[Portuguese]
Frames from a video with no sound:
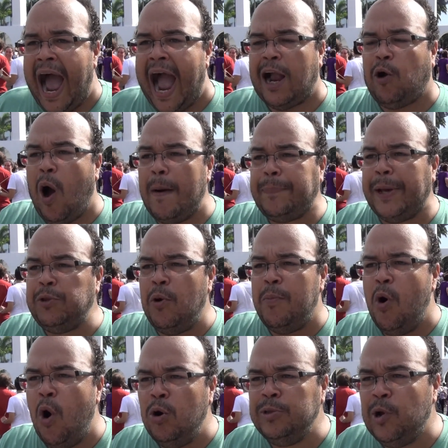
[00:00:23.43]
A Copa do
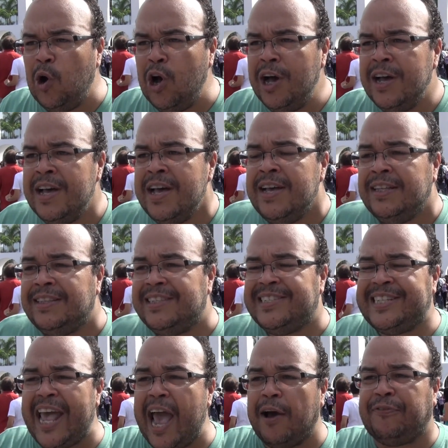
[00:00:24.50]
Mundo
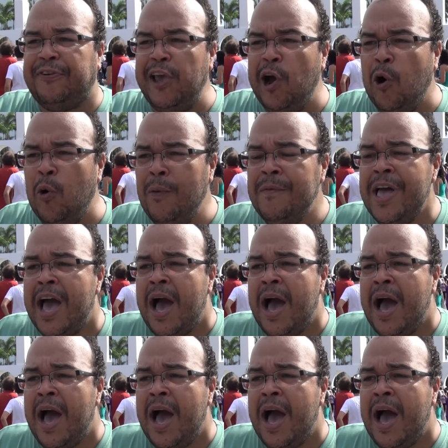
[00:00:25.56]
serviu